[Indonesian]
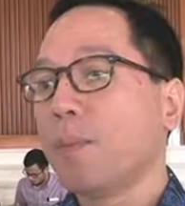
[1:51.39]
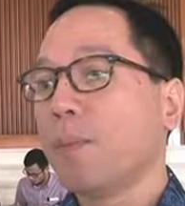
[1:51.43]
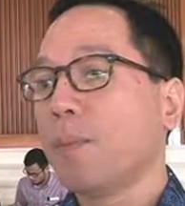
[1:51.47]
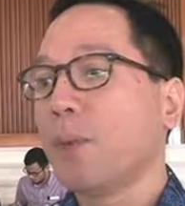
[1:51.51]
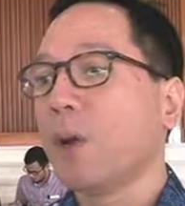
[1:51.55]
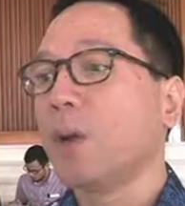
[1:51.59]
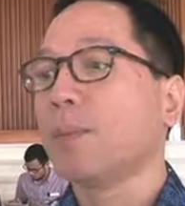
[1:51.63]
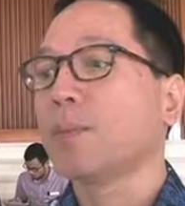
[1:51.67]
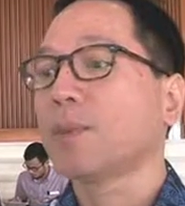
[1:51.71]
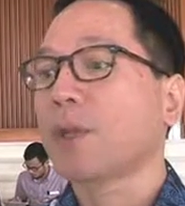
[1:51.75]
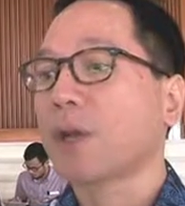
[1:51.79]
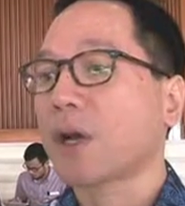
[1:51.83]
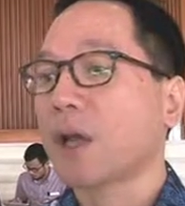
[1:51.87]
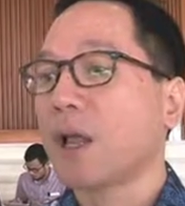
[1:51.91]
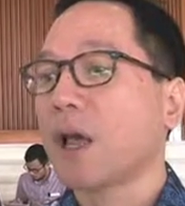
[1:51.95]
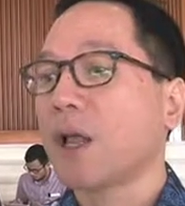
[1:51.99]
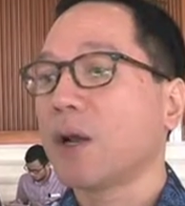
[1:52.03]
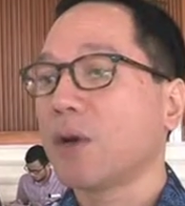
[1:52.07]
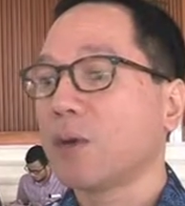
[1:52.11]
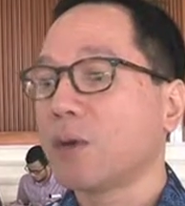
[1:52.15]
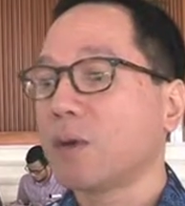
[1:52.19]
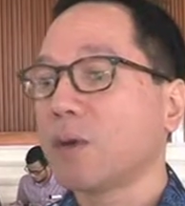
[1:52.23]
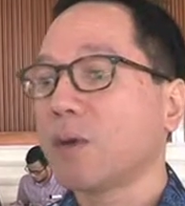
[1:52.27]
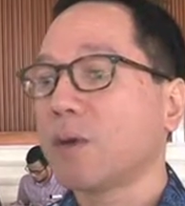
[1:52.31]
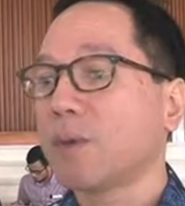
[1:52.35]
belum
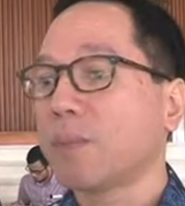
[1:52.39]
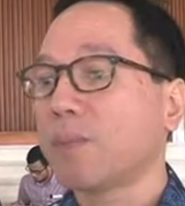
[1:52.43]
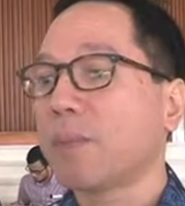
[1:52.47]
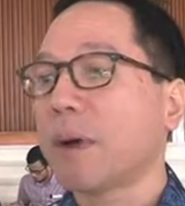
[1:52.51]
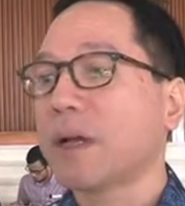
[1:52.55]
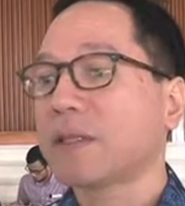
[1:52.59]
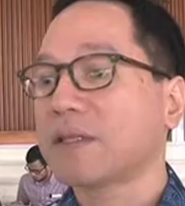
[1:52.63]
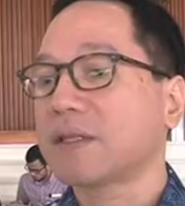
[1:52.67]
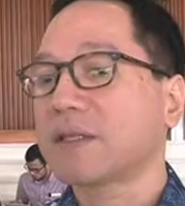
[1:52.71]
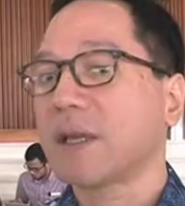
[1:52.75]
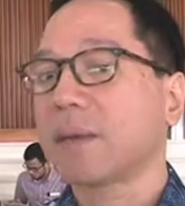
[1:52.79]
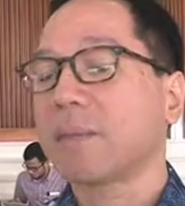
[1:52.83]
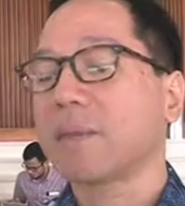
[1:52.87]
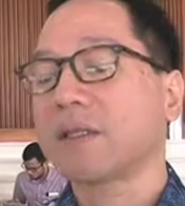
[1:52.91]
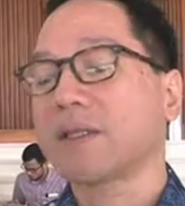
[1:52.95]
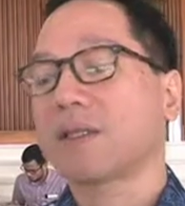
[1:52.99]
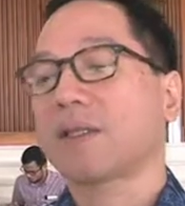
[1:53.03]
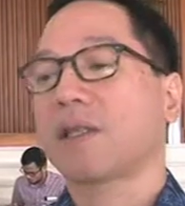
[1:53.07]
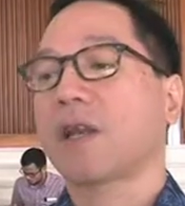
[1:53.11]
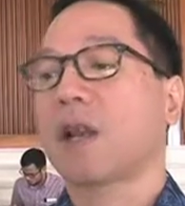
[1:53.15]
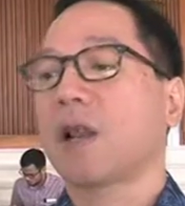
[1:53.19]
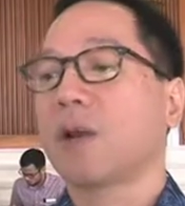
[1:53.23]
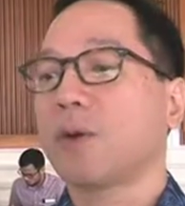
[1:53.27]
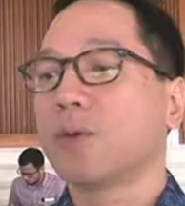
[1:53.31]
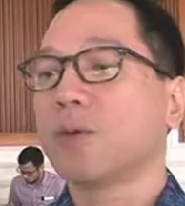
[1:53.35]
terlalu pas ya,
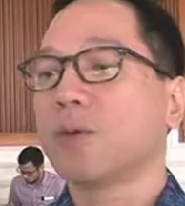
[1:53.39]
masih terlalu